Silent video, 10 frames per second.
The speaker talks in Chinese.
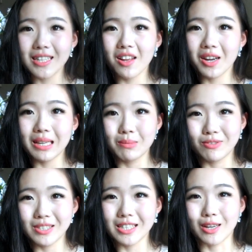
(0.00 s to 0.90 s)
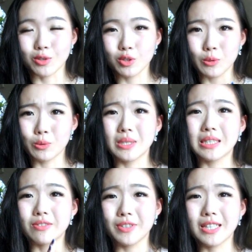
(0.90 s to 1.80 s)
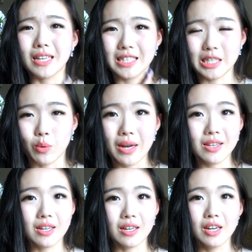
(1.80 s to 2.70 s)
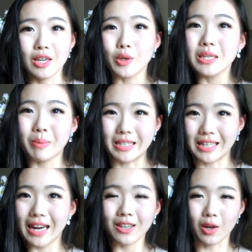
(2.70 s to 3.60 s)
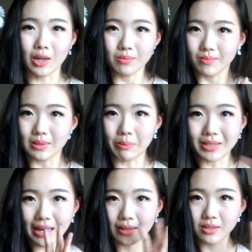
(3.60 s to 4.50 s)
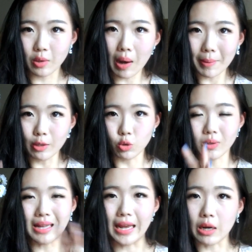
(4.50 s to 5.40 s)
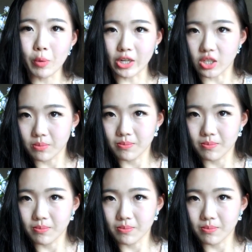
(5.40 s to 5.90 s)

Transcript: 下来跟你们分享就是我最近非常喜欢的，也许你们已经看到了，你们猜在画面中的哪一个位置？